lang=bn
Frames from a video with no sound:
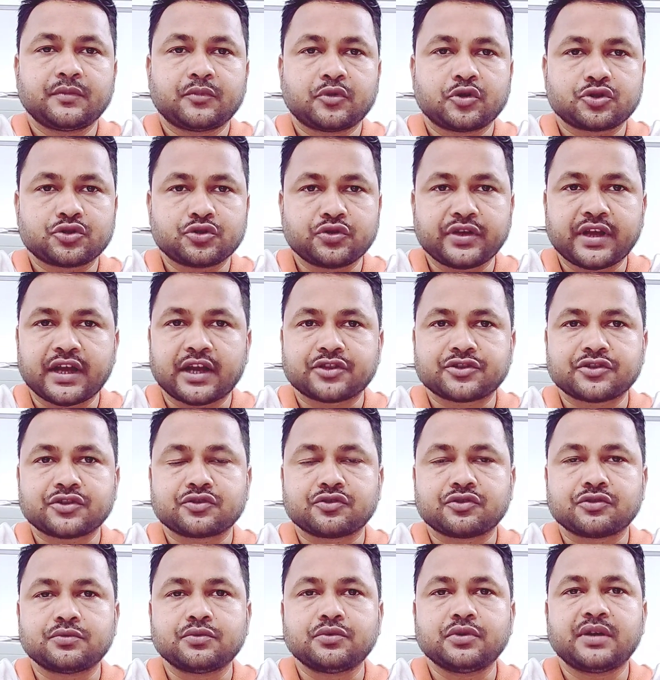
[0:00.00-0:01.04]
প্রশ্ন নিয়ে আলোচনা
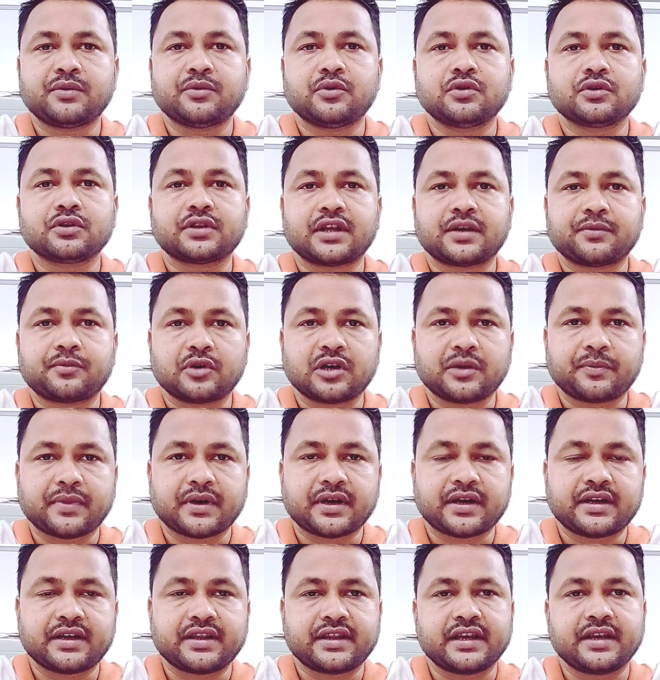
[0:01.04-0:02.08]
করব এবং তারপরে
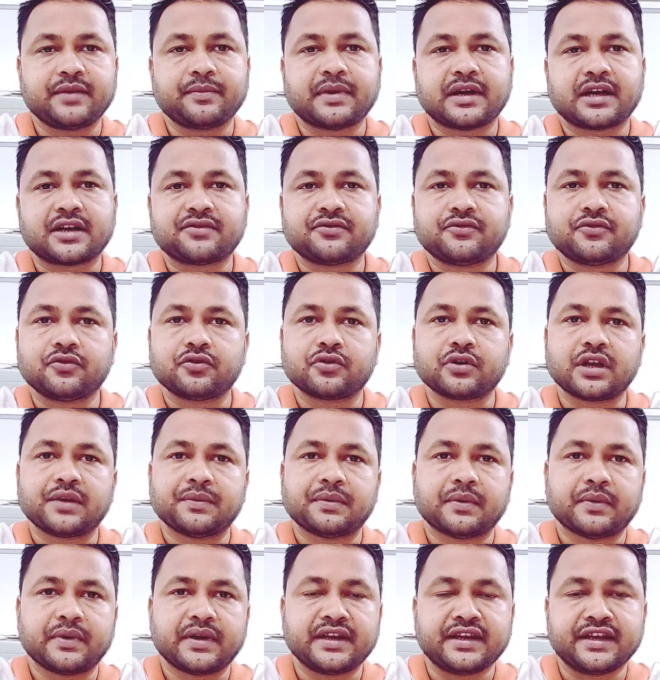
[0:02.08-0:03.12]
পার্ট থ্রি পার্ট ফোর
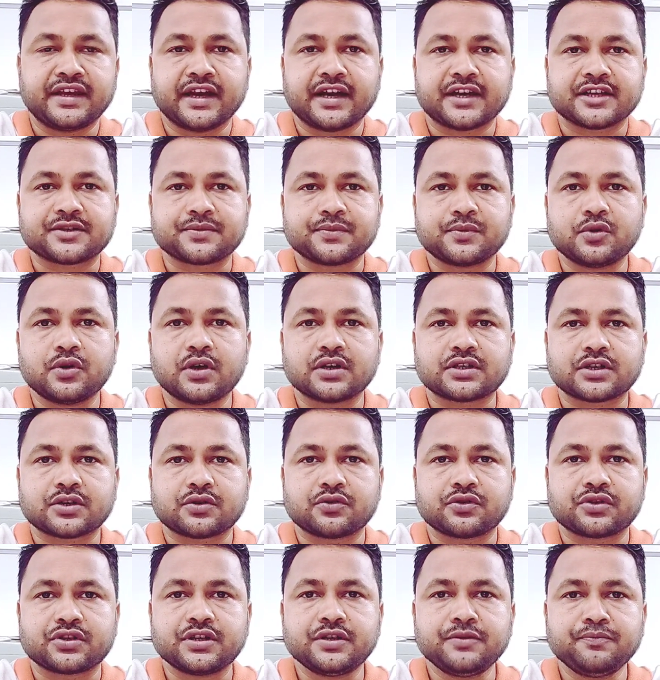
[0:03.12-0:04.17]
এভাবেই নিয়ে আসবো আশা
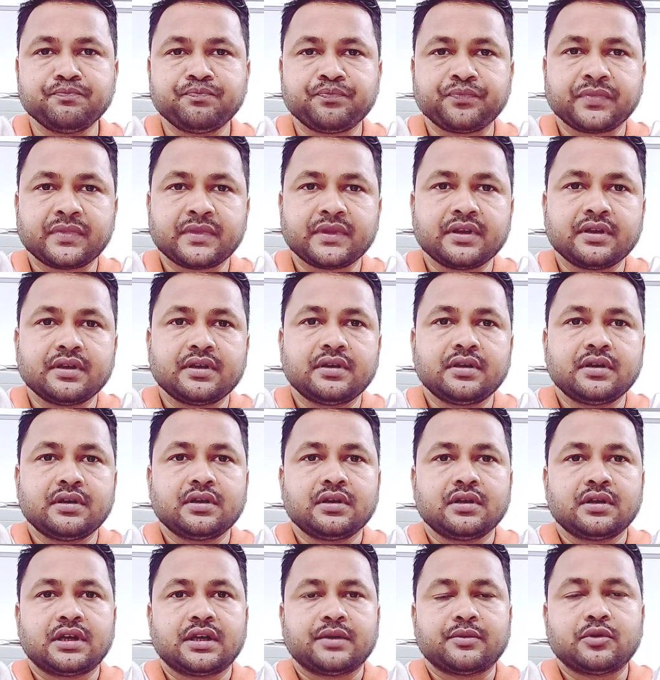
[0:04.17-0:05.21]
করছি
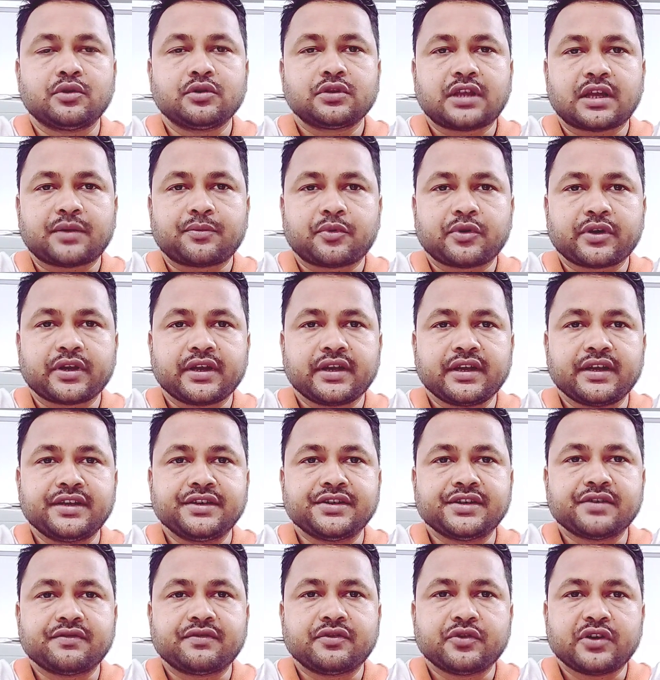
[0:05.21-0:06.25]
এবং তারপরে
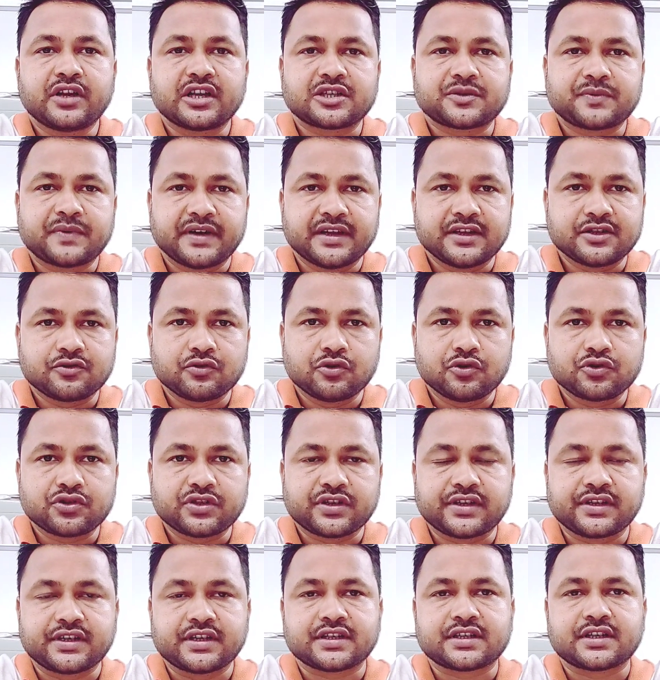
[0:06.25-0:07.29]
ইন্টারভিউর এক্সপিরিয়েন্সগুলো
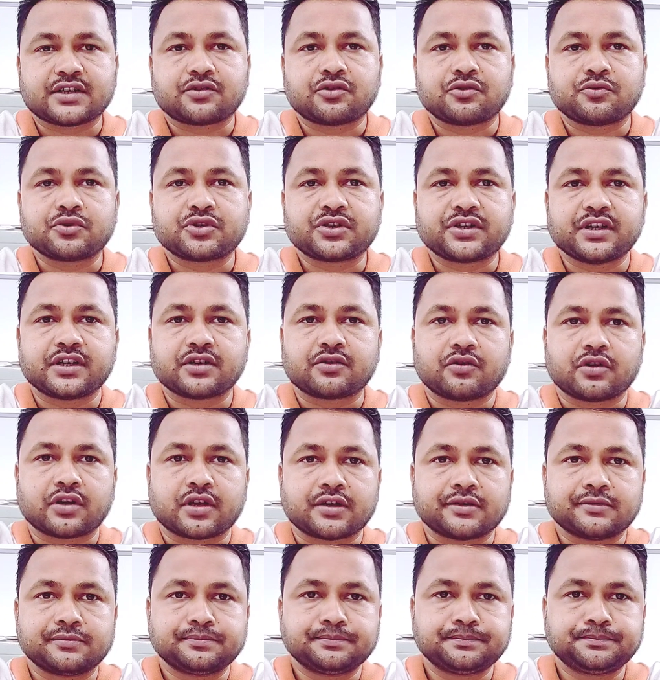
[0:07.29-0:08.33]
চেষ্টা করব শেয়ার
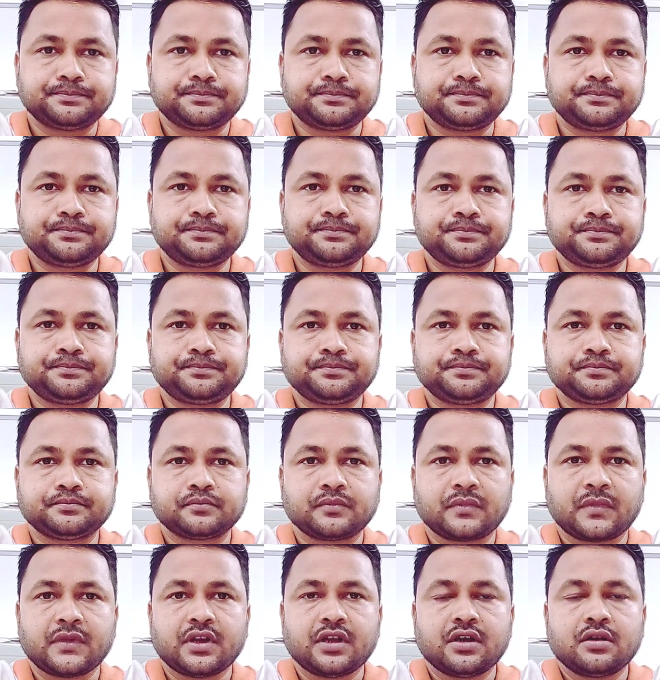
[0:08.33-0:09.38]
করার
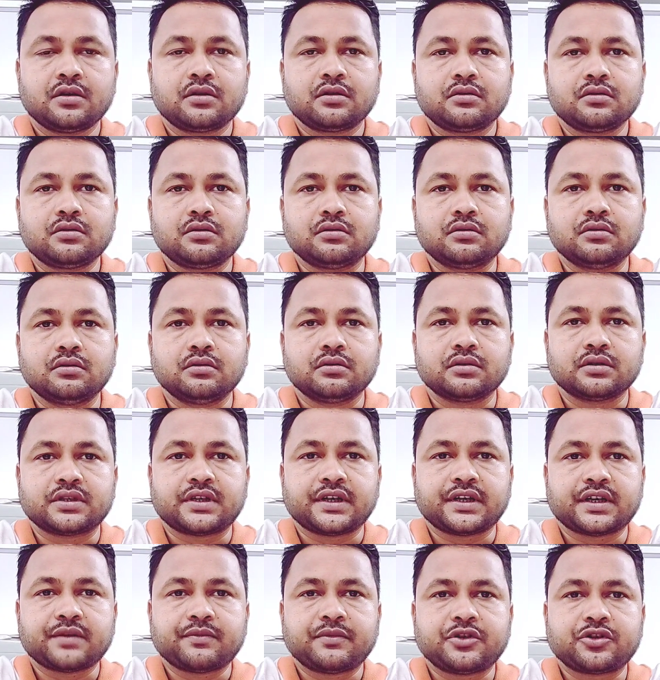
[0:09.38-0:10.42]
তো
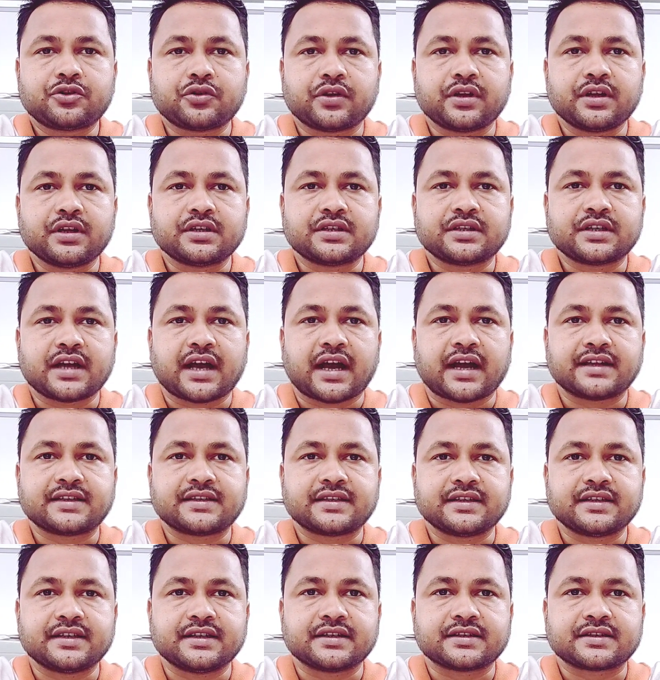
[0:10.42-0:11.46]
যেটা বিষয় যে
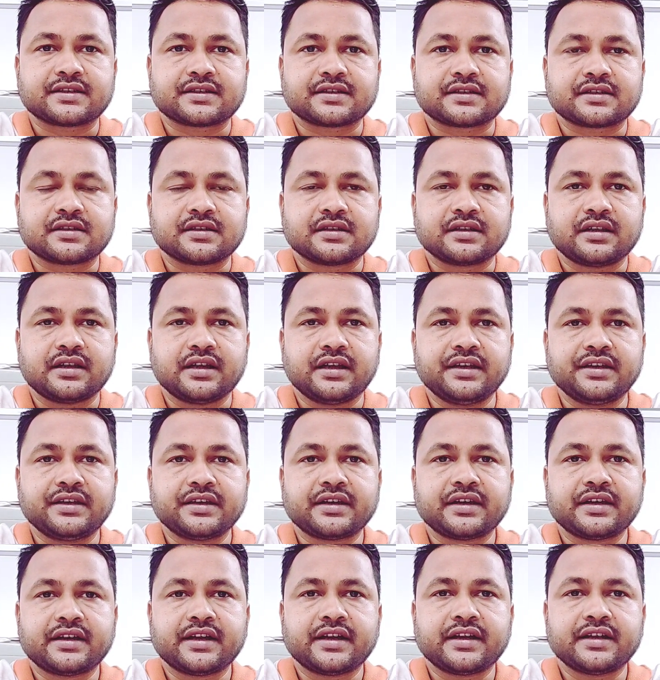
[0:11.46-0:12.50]
আইসিডিএস
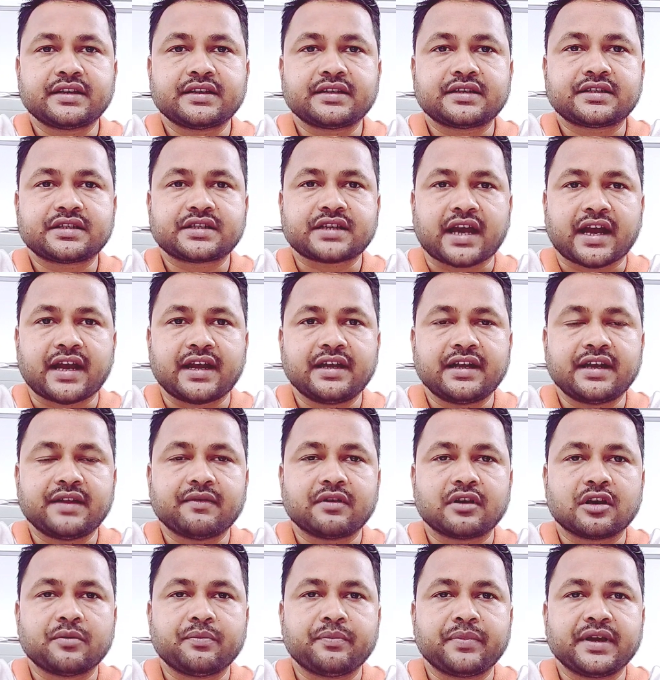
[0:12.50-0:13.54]
ইন্টিগ্রেটেড চাইল্ড
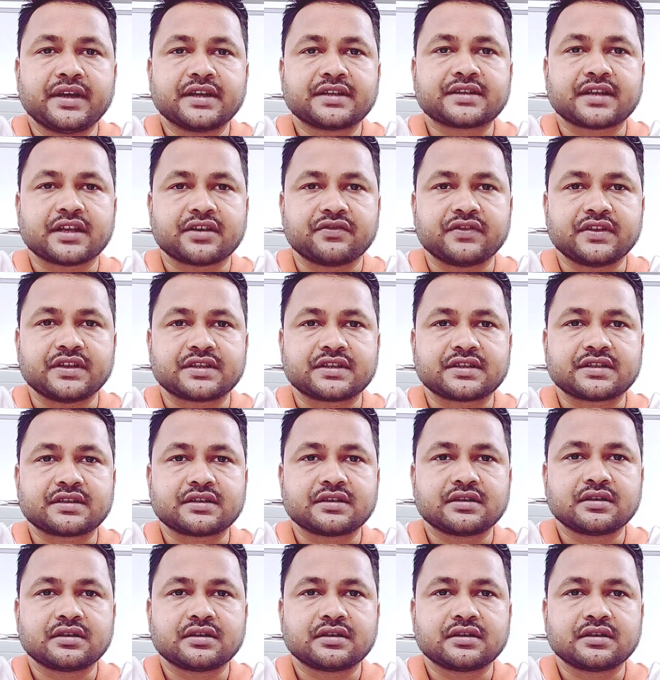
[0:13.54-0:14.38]
ডেভেলপমেন্ট সার্ভিস